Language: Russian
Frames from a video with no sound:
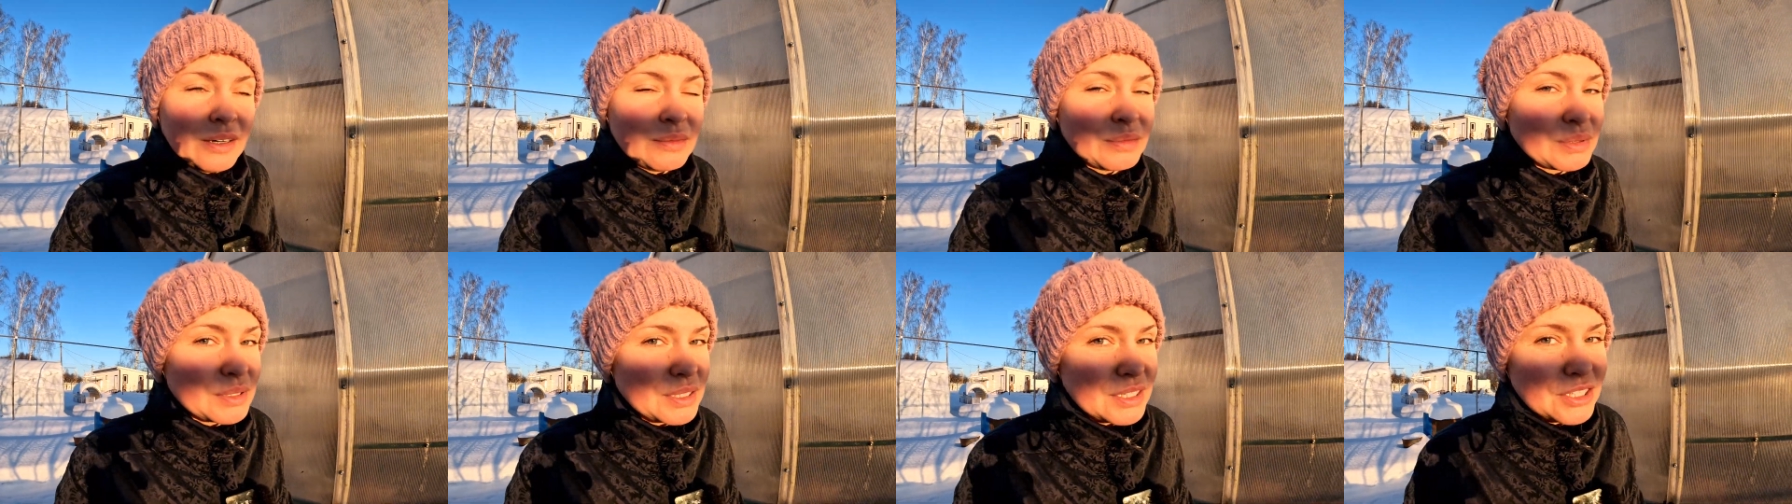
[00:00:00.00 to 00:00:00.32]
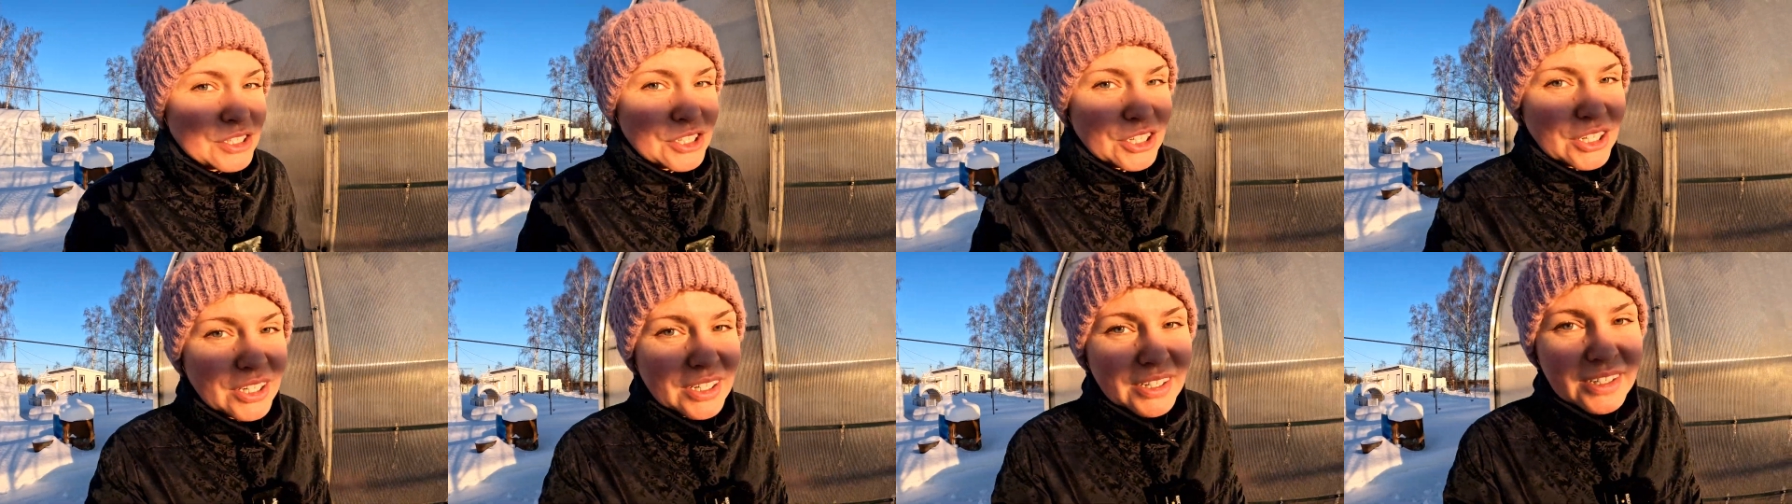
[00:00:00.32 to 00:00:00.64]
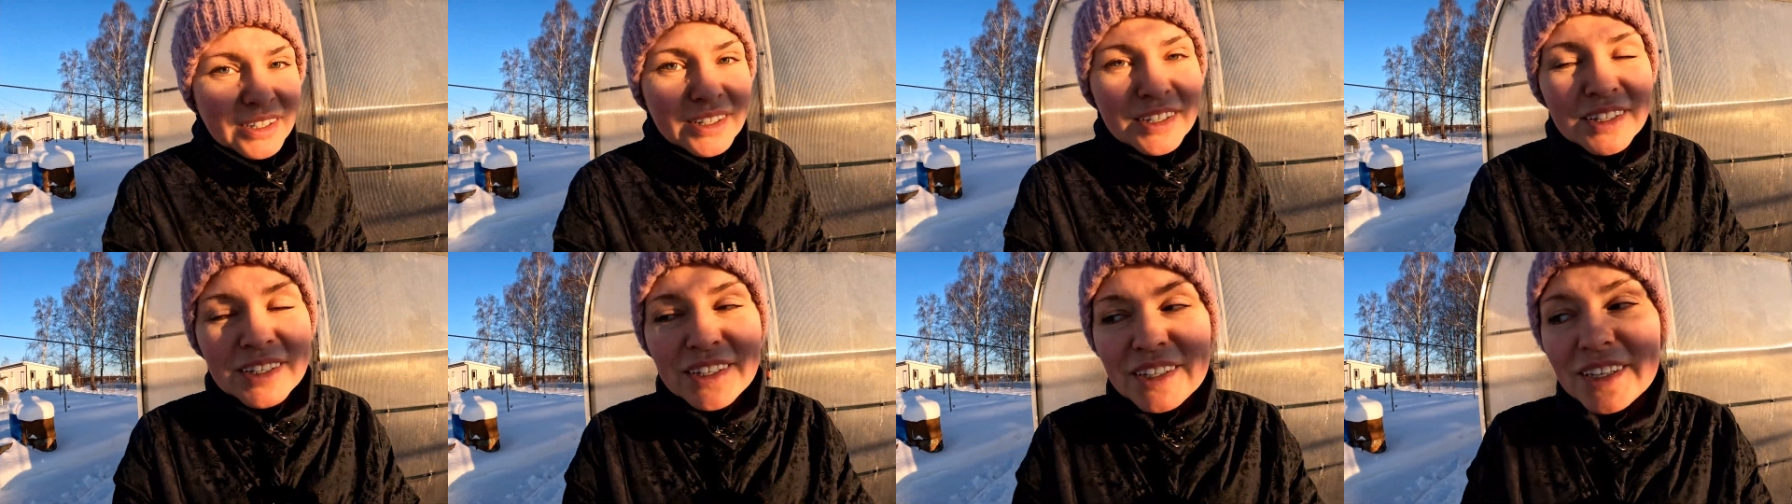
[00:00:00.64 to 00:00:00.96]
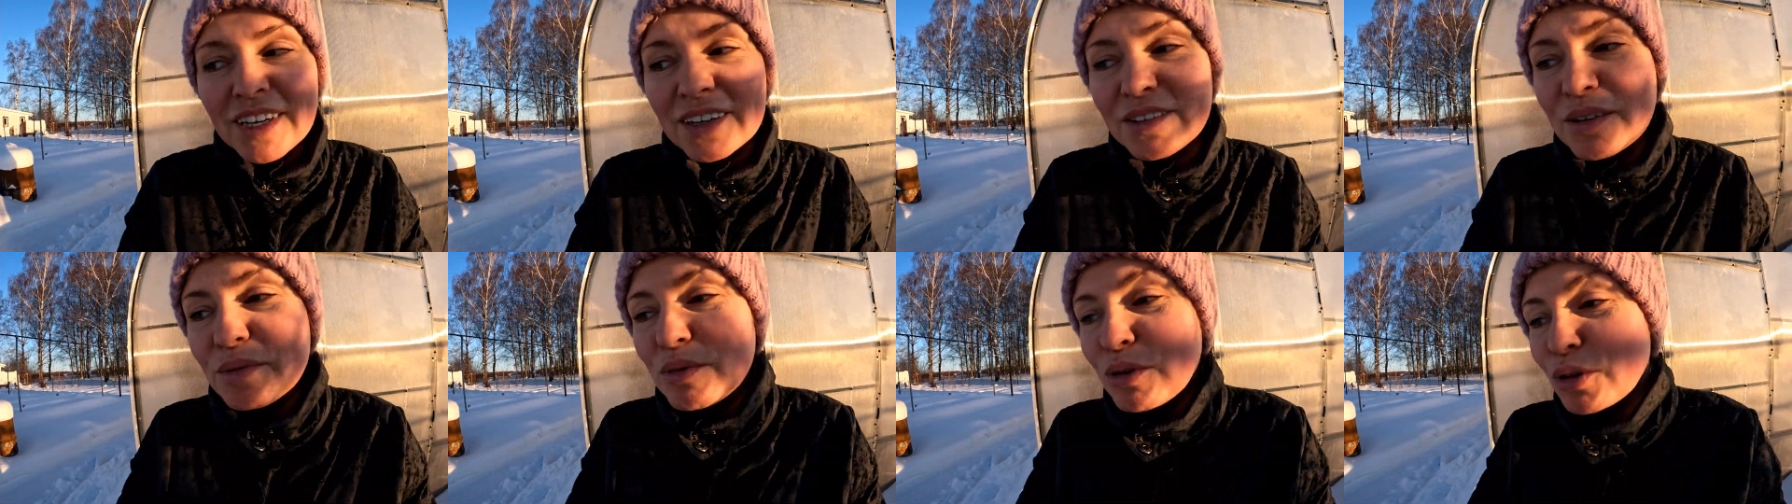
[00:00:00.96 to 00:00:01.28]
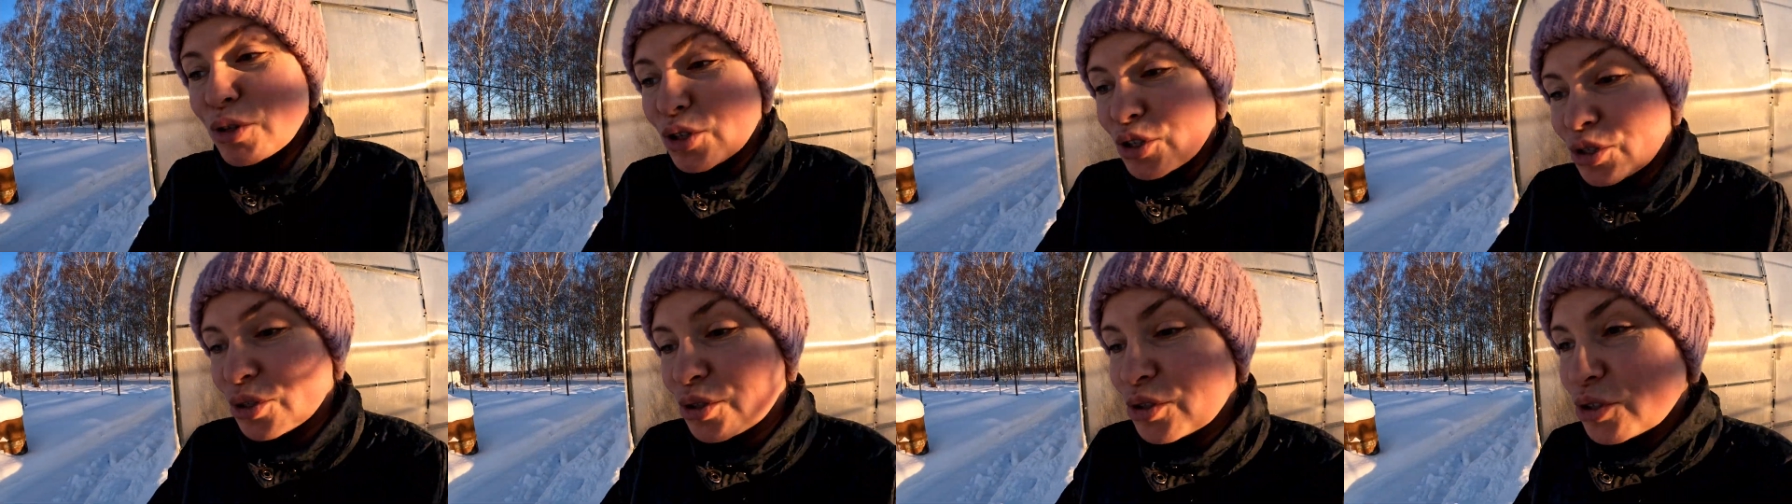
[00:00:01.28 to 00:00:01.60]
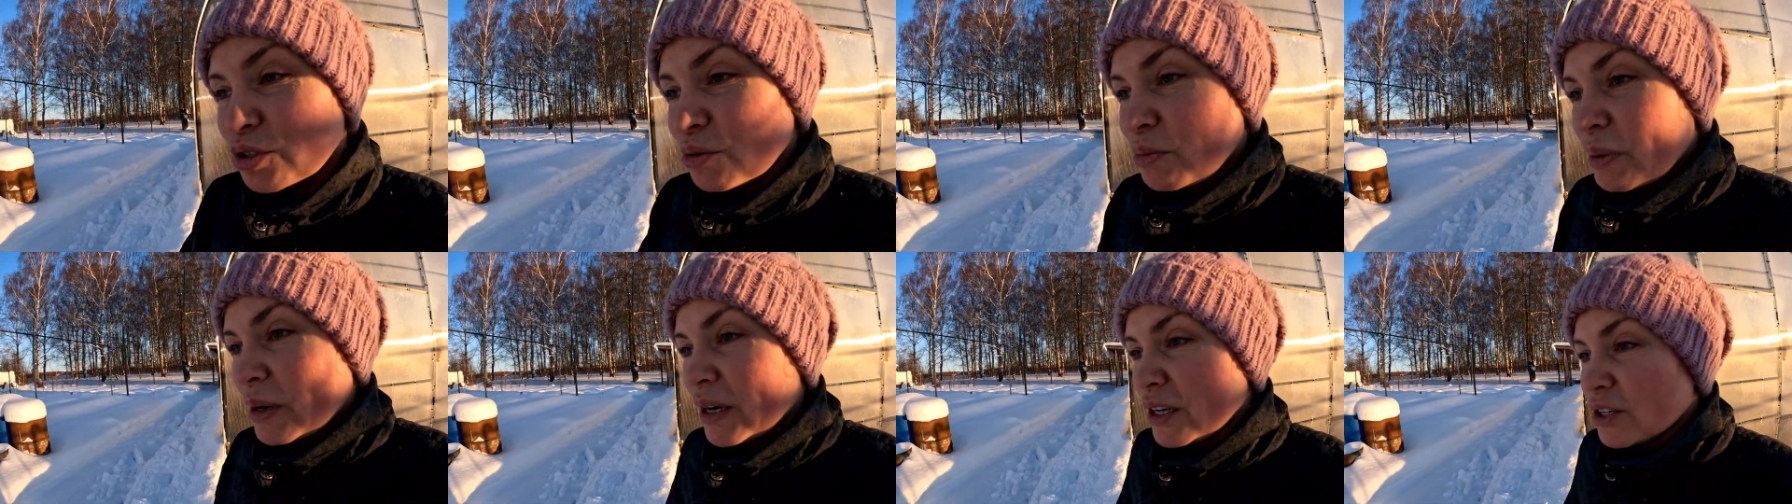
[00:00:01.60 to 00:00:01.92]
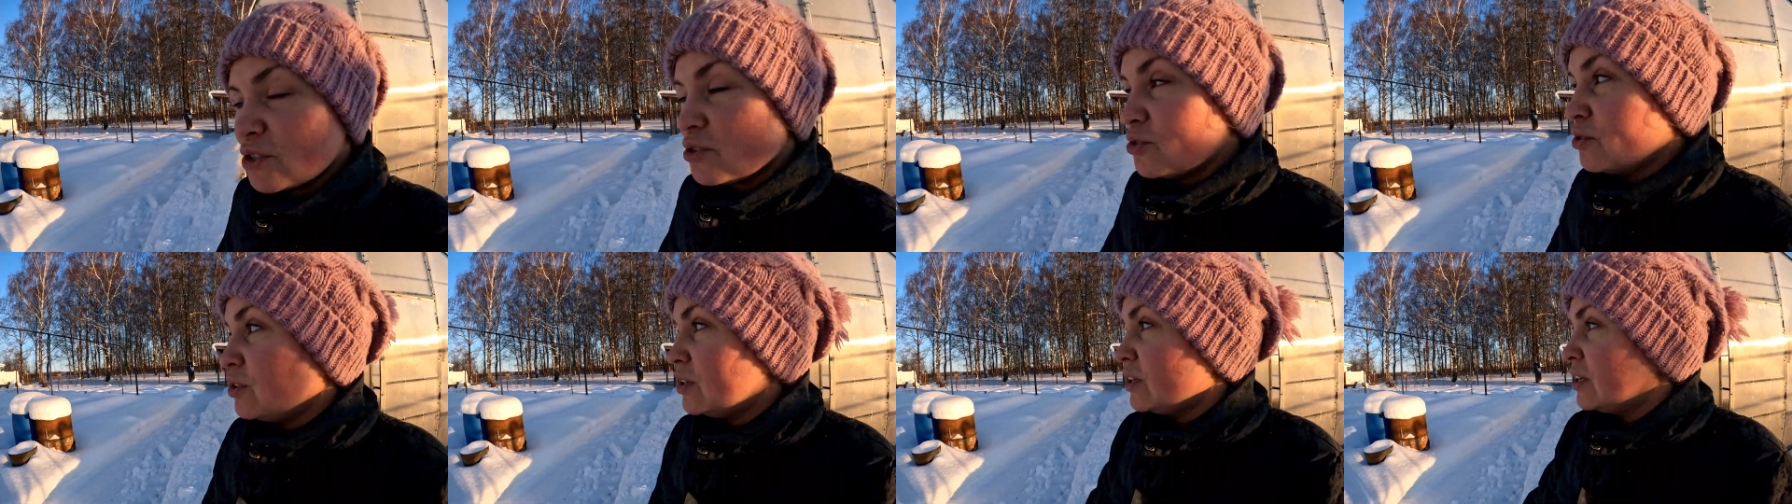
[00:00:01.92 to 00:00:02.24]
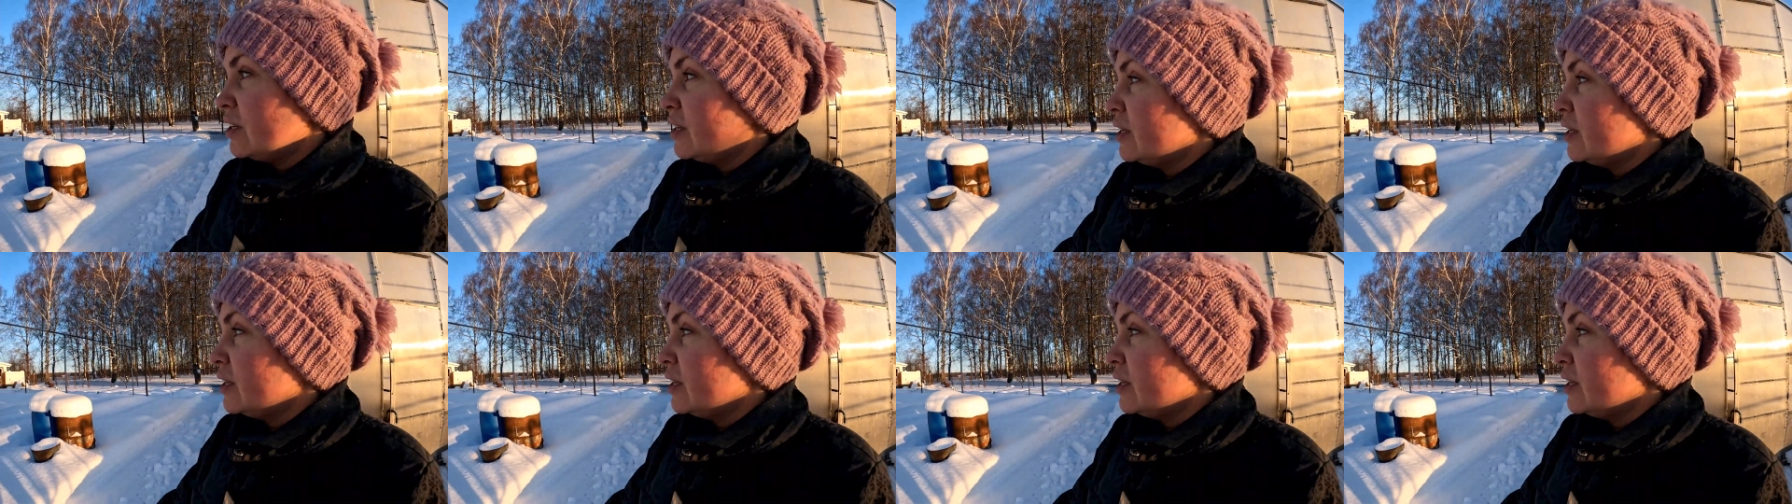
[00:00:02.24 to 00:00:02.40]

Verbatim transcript: птичка. И я вам кое-что еще покажу.